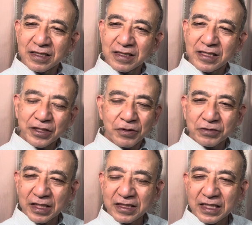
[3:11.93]
積極
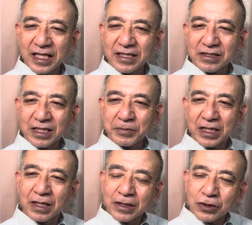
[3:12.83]
的じゃないですね。ま
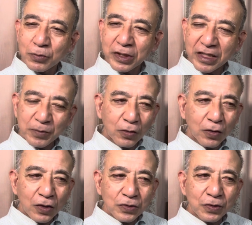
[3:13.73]
た、スロバキアも
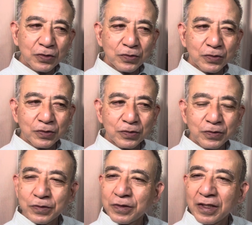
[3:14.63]
そうい
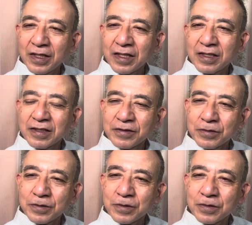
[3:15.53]
う、
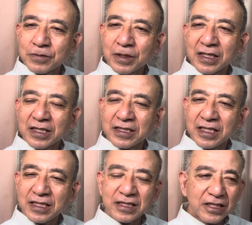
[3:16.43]
ウクライナ支
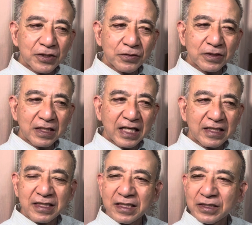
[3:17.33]
援に積極じゃな
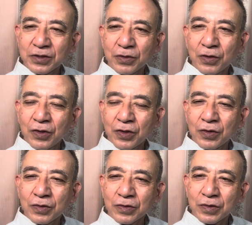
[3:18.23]
い、その、
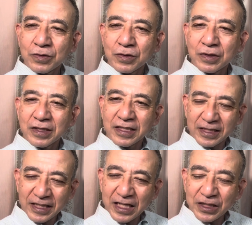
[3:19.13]

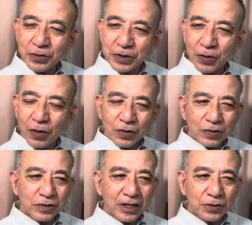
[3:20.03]
左寄りの
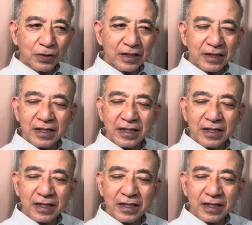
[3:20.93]
生徒が、